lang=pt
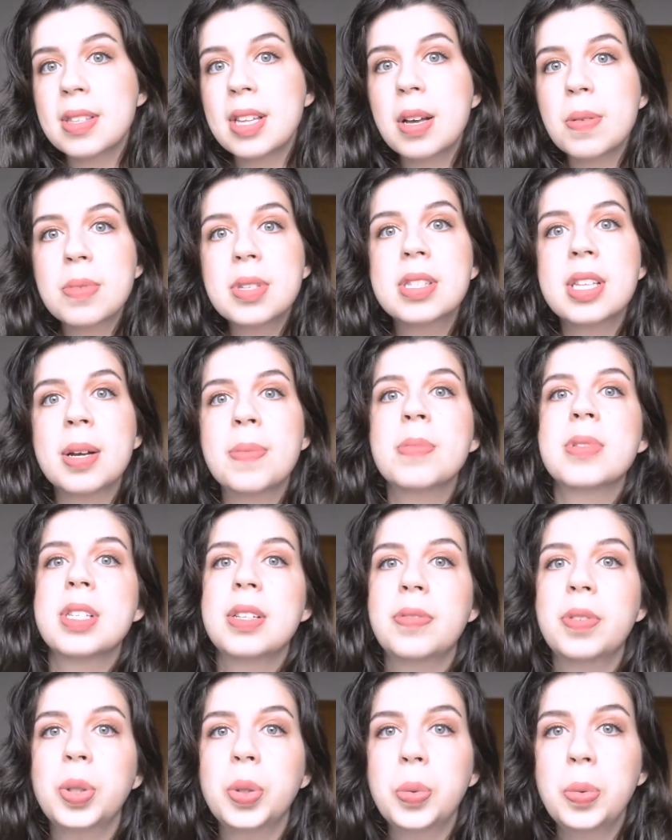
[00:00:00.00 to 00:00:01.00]
não estamos
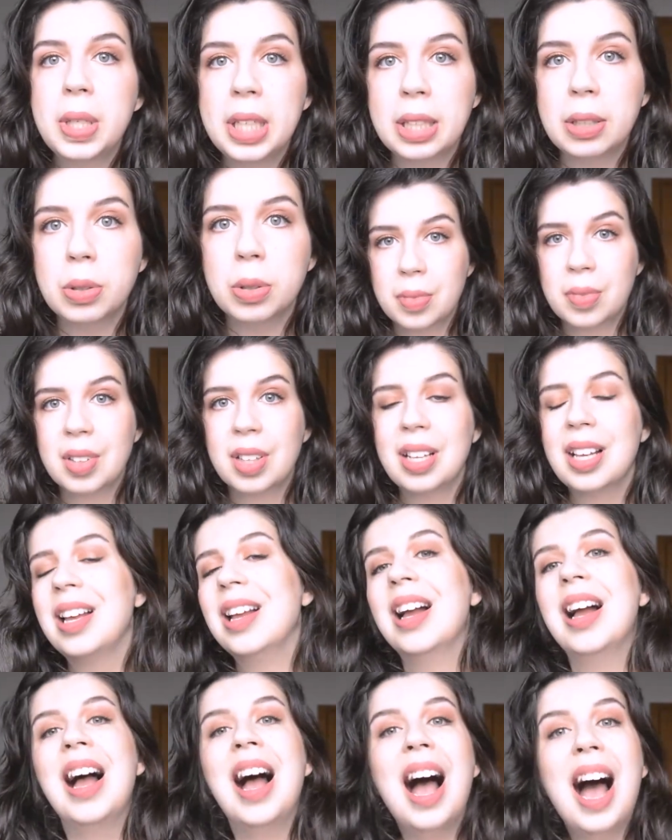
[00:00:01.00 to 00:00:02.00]
evoluindo.
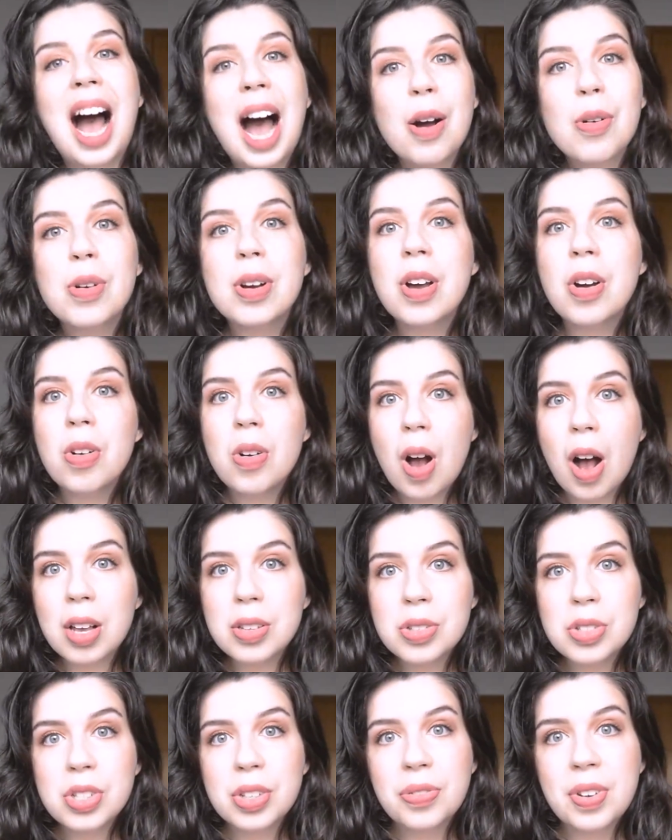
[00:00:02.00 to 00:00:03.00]
Algo que eu
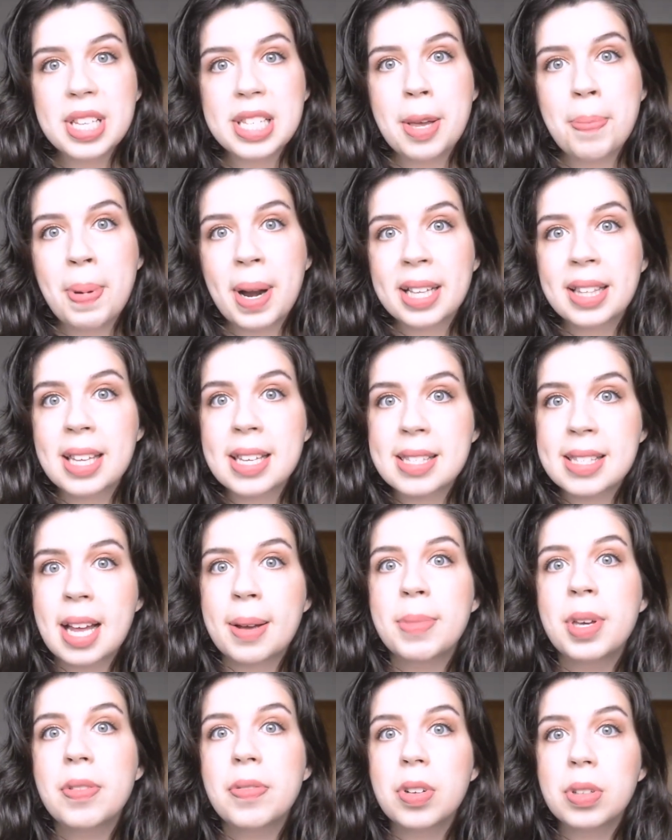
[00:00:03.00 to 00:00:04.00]
gosto de fazer para
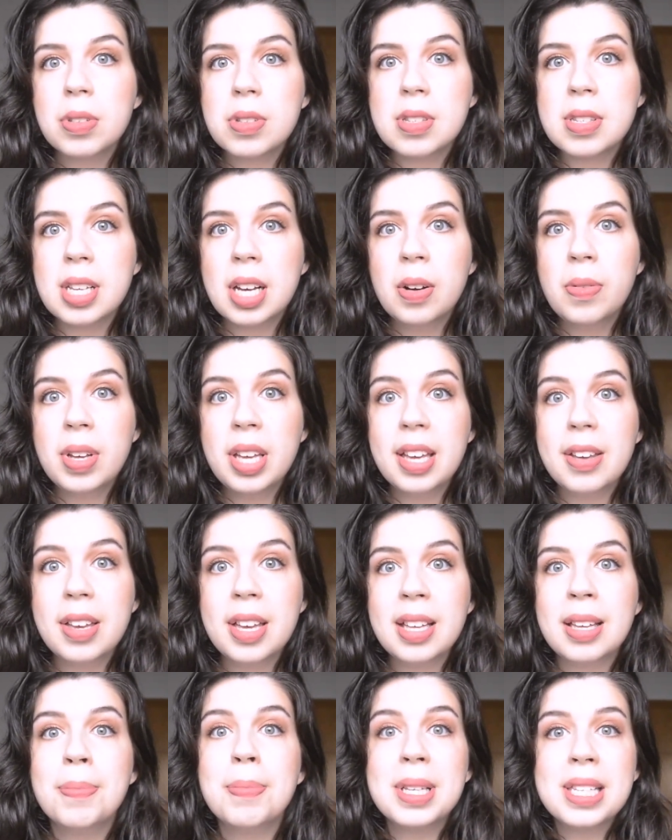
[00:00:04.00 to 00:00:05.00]
testar minha evolução
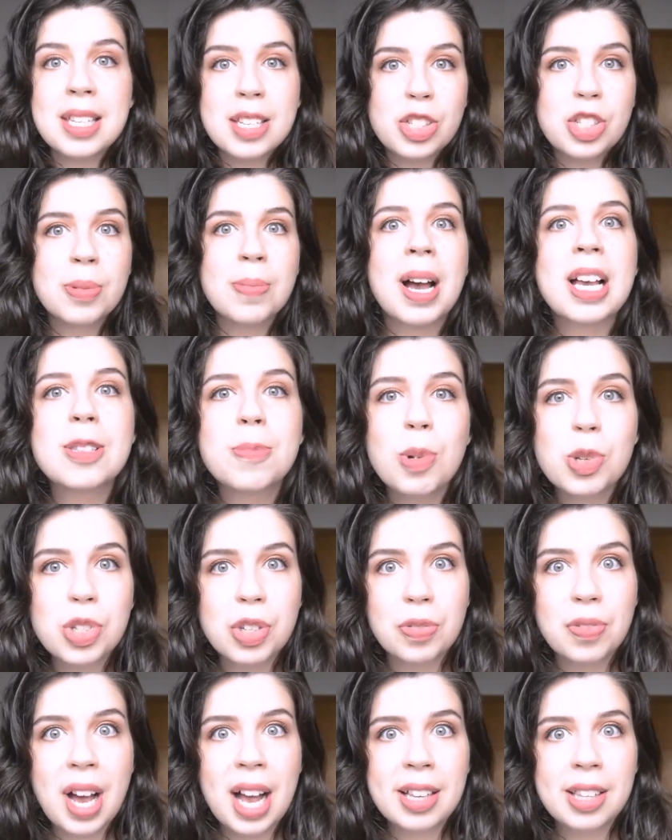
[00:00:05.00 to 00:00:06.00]
e me sentir mais
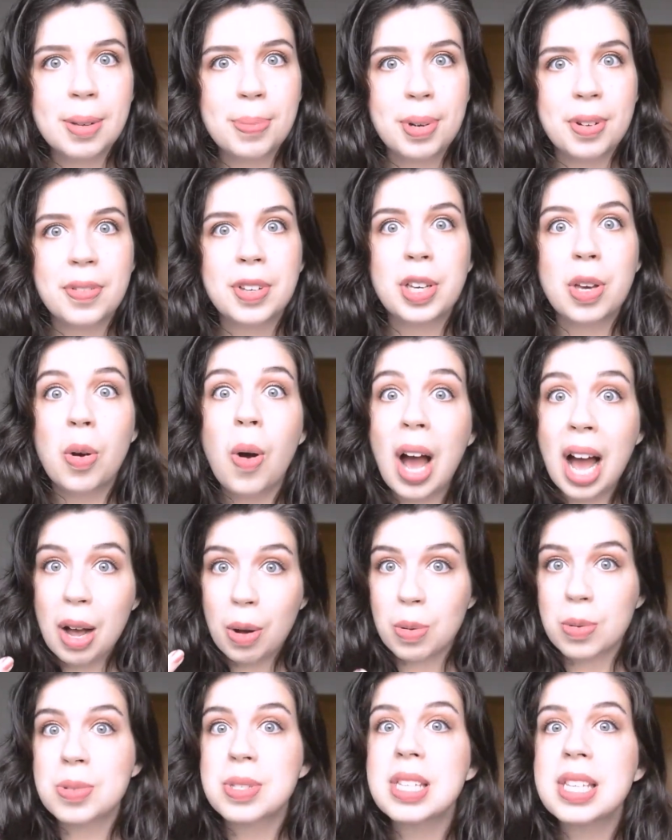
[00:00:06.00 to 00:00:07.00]
motivada para ver que eu
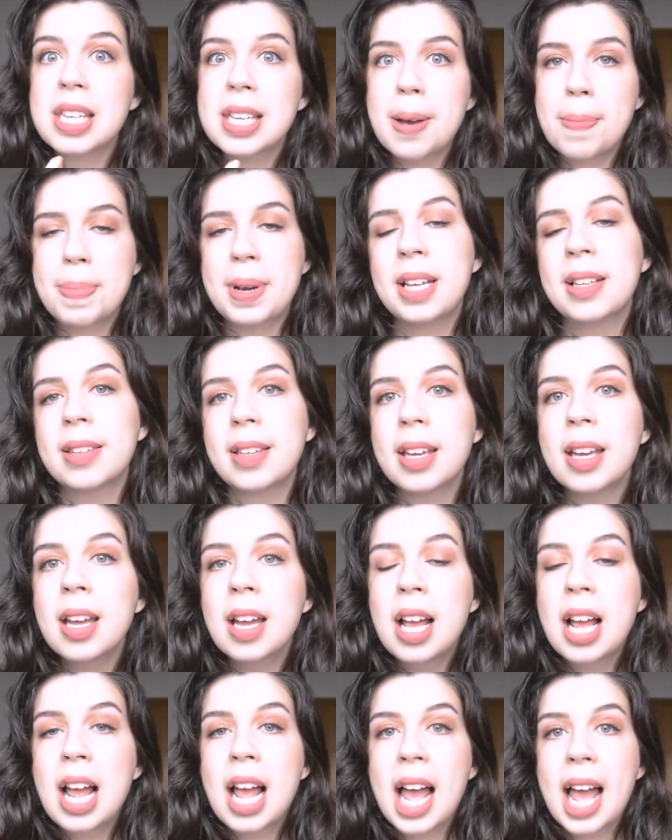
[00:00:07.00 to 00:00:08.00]
ah, consegui
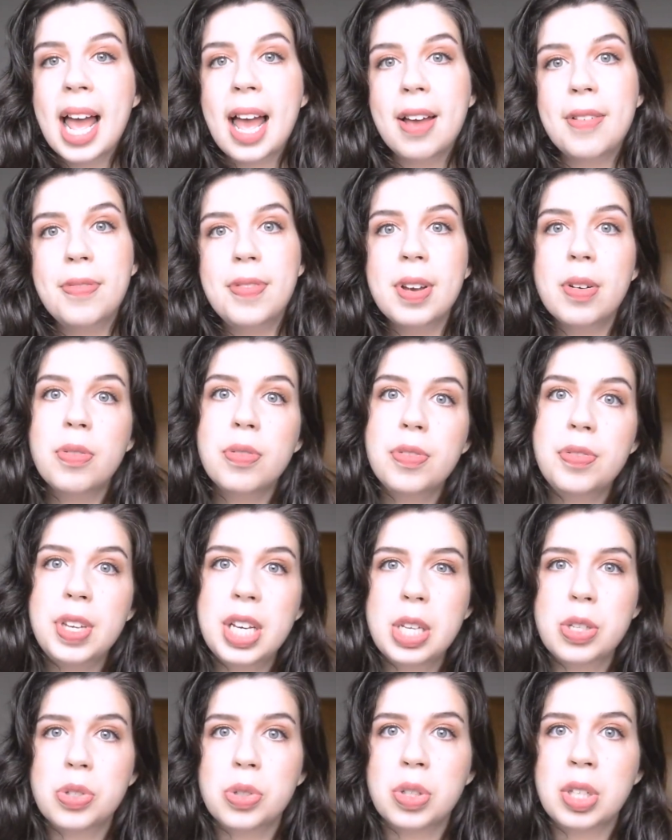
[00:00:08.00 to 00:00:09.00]
aprender é ver um
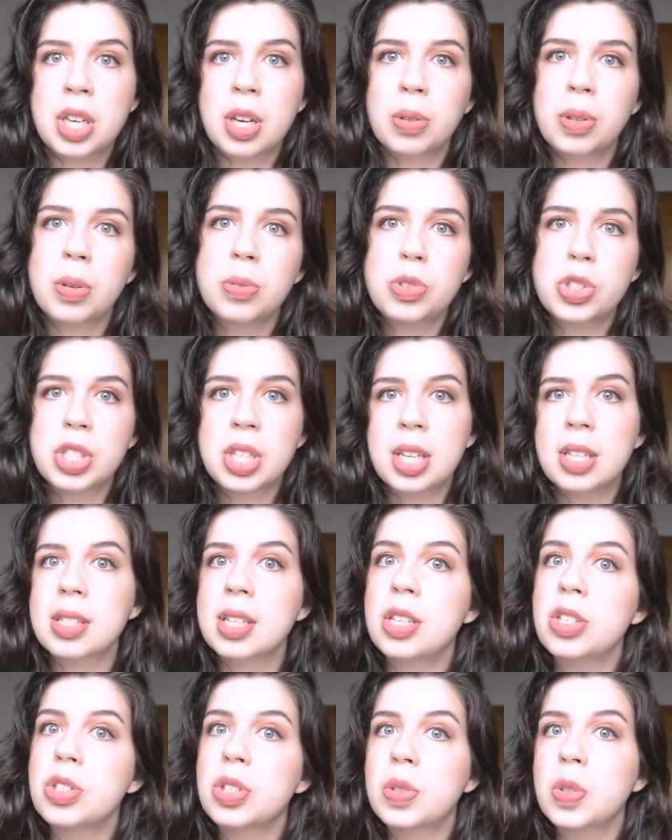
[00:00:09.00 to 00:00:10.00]
vídeo que eu não tinha
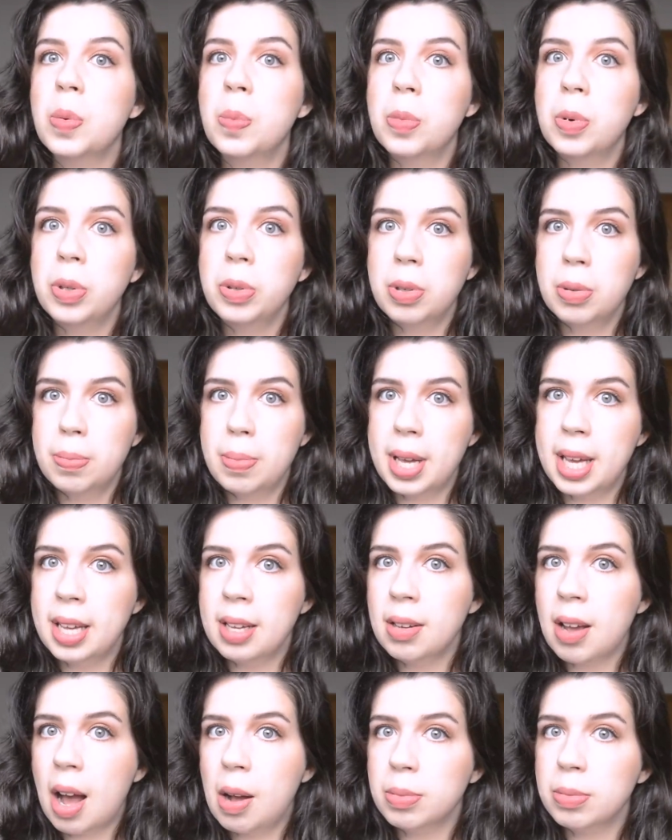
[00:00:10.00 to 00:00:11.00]
entendido muito
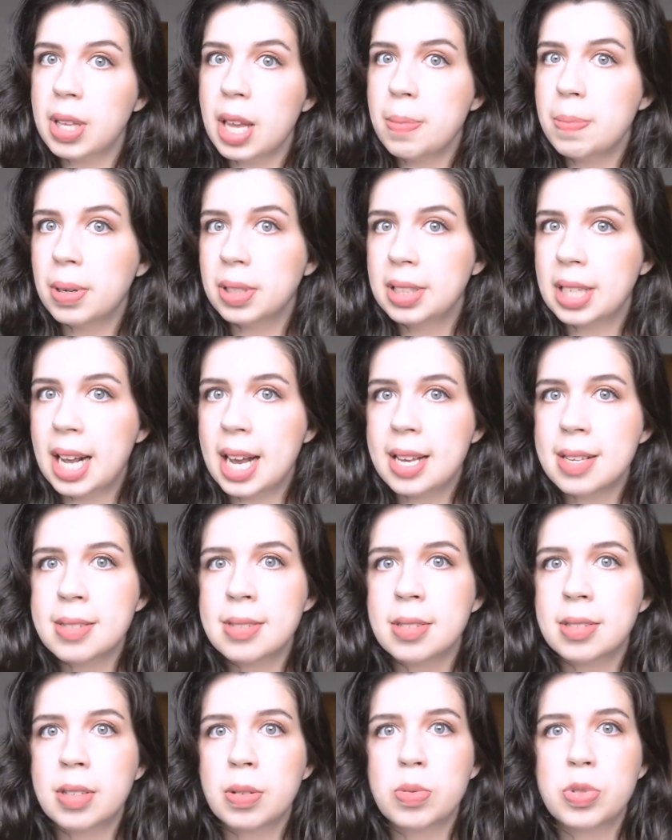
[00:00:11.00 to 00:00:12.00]
bem há um tempo
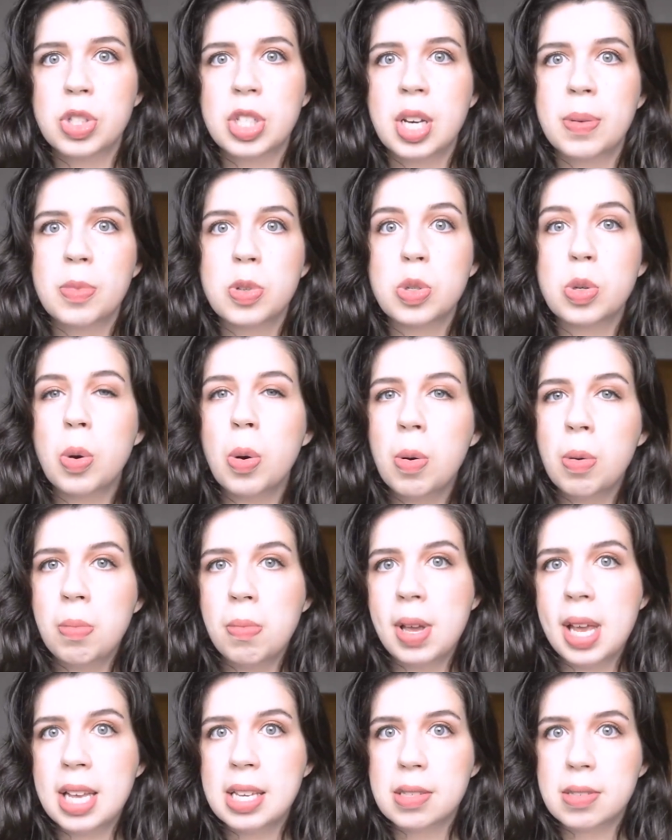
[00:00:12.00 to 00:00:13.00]
atrás, então digamos um
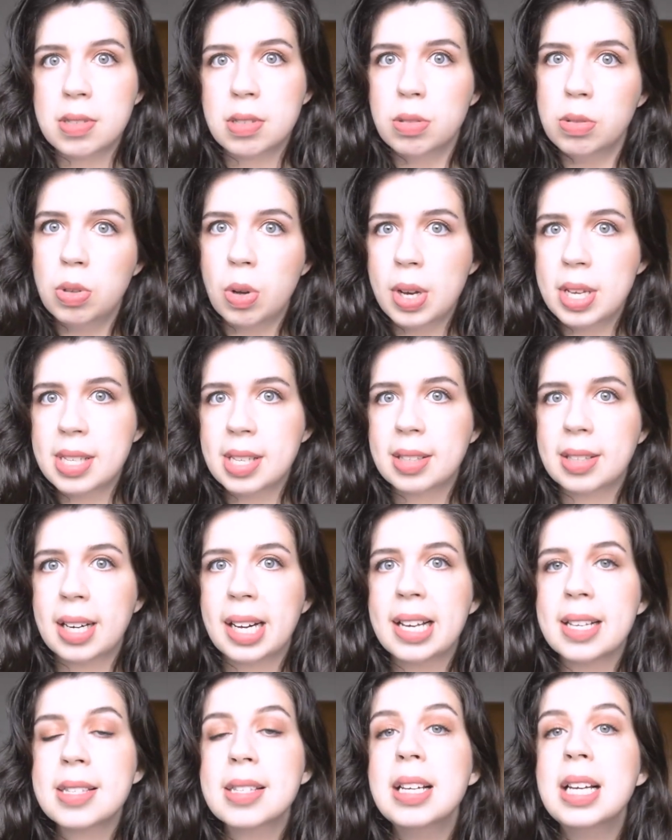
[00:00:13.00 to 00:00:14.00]
mês, dois
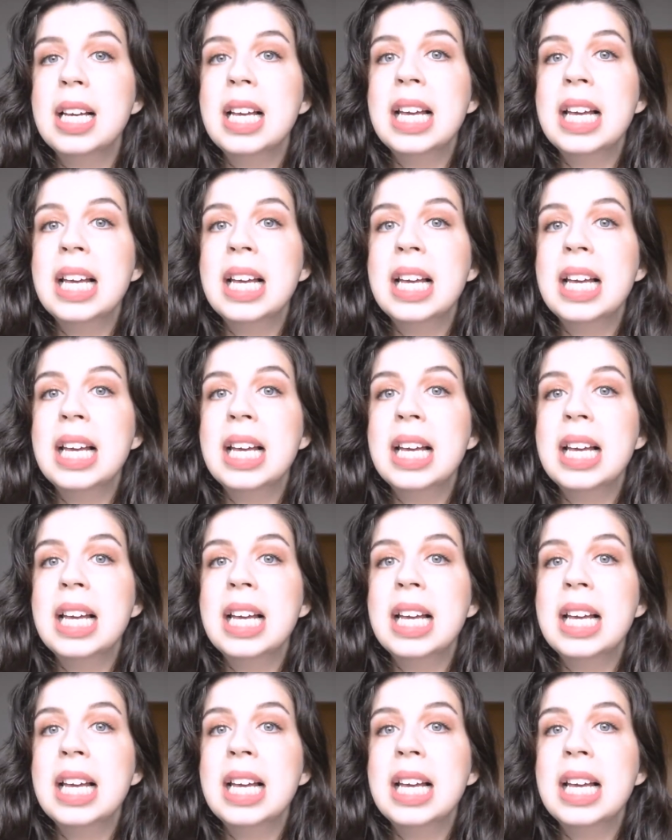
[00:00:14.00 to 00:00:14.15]
atrás,